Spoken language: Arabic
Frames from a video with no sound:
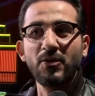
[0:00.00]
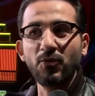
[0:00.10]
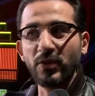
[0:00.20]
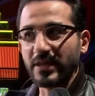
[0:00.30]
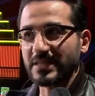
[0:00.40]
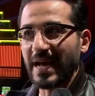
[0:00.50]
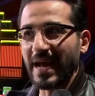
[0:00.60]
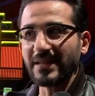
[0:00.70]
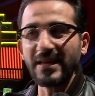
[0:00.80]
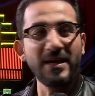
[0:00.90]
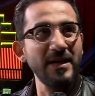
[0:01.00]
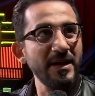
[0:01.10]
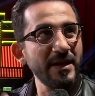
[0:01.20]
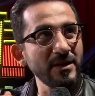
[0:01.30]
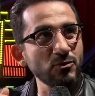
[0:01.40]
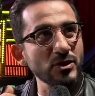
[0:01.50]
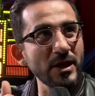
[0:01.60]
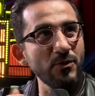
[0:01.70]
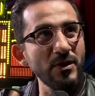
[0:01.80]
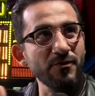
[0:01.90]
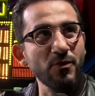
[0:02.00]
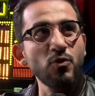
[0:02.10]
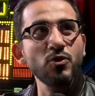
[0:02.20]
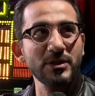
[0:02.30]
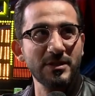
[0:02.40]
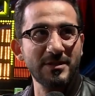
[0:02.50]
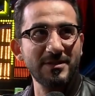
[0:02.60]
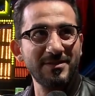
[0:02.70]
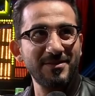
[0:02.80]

والسعاده لا تساوي فلوس